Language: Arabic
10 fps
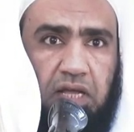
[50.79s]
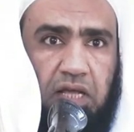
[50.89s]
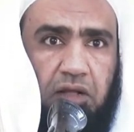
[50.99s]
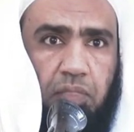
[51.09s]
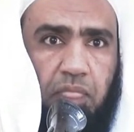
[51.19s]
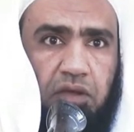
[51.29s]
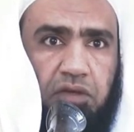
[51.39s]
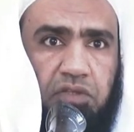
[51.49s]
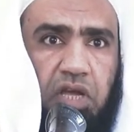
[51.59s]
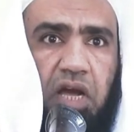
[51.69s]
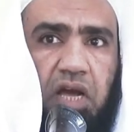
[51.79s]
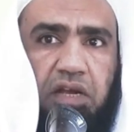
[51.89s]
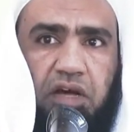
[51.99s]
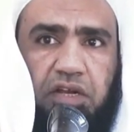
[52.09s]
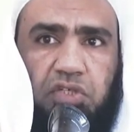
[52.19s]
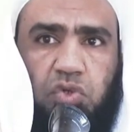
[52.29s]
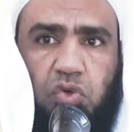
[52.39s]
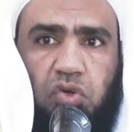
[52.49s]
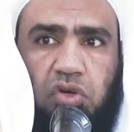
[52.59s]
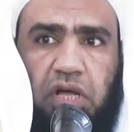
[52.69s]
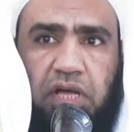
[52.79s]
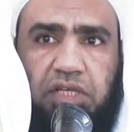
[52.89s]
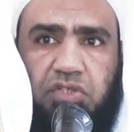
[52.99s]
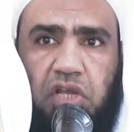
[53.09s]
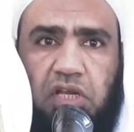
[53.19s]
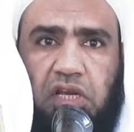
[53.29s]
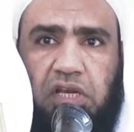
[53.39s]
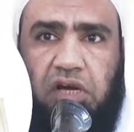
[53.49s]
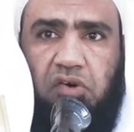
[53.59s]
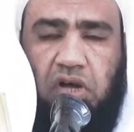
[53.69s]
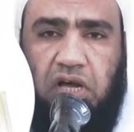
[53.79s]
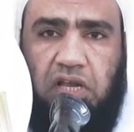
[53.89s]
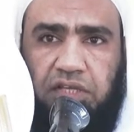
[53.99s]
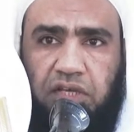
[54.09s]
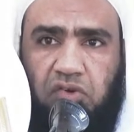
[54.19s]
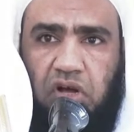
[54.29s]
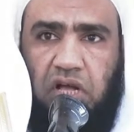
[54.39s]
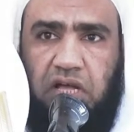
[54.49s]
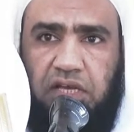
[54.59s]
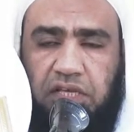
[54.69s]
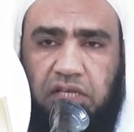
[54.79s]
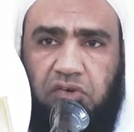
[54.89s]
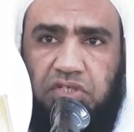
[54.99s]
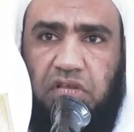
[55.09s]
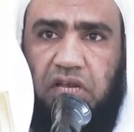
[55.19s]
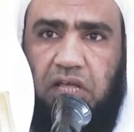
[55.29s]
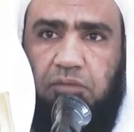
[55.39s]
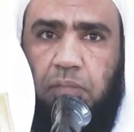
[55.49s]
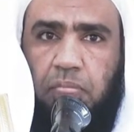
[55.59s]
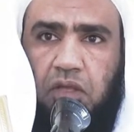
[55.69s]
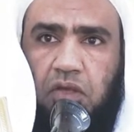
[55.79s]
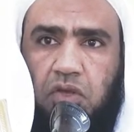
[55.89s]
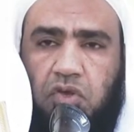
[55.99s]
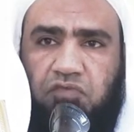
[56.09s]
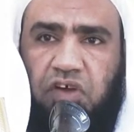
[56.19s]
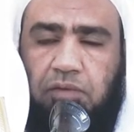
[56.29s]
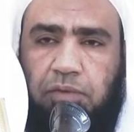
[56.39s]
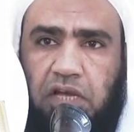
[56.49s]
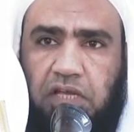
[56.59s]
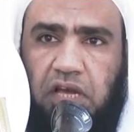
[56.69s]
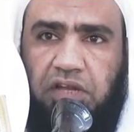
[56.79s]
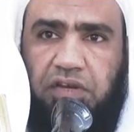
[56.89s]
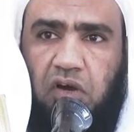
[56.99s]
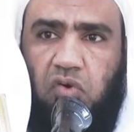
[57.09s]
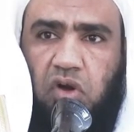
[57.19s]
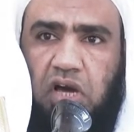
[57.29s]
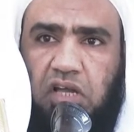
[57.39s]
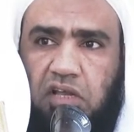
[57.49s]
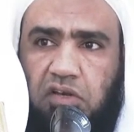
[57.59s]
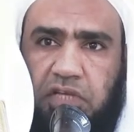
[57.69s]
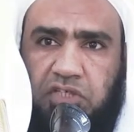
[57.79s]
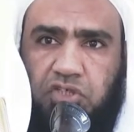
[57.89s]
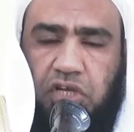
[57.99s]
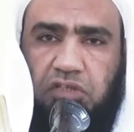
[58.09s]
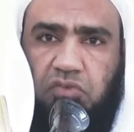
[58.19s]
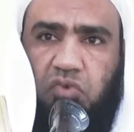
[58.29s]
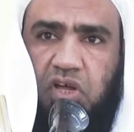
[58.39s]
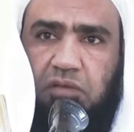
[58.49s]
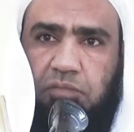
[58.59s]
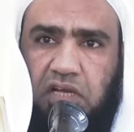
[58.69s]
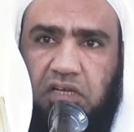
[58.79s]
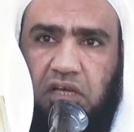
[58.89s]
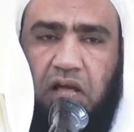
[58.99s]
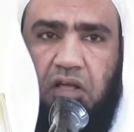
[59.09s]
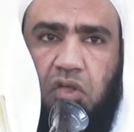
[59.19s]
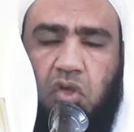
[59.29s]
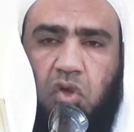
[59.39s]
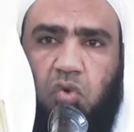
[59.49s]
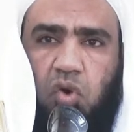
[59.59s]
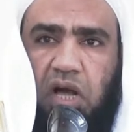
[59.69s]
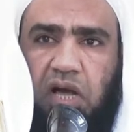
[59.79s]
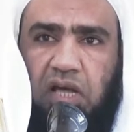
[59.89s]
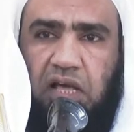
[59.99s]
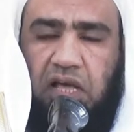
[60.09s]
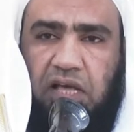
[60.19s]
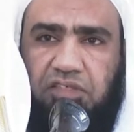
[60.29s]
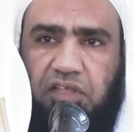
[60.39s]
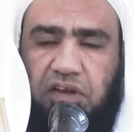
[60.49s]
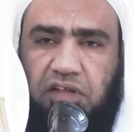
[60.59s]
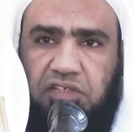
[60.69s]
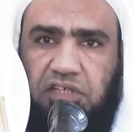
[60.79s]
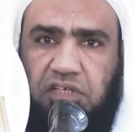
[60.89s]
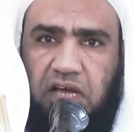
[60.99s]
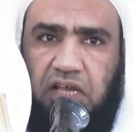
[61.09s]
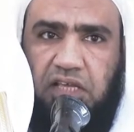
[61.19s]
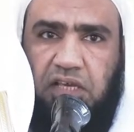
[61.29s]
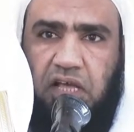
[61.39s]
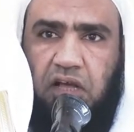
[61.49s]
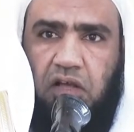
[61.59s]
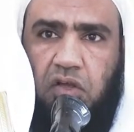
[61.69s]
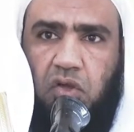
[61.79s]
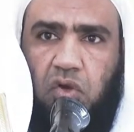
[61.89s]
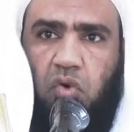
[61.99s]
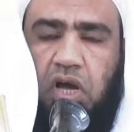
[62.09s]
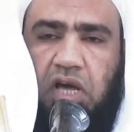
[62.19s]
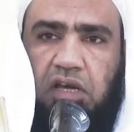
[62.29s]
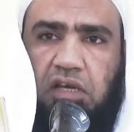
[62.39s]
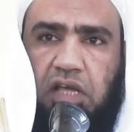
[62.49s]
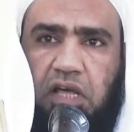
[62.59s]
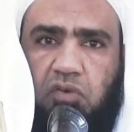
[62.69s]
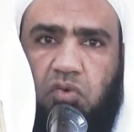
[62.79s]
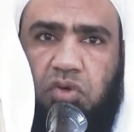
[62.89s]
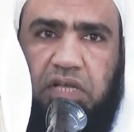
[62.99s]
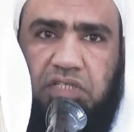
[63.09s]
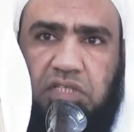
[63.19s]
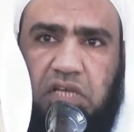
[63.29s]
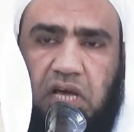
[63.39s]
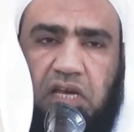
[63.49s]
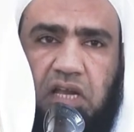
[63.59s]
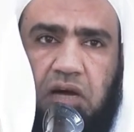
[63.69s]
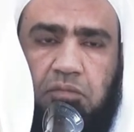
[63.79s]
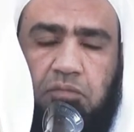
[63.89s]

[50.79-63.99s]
قال دعانا رسول الله صلى الله عليه وآله وسلم فبايعناه على المنشط والمكره وعلى أثرة علينا وألا ننازع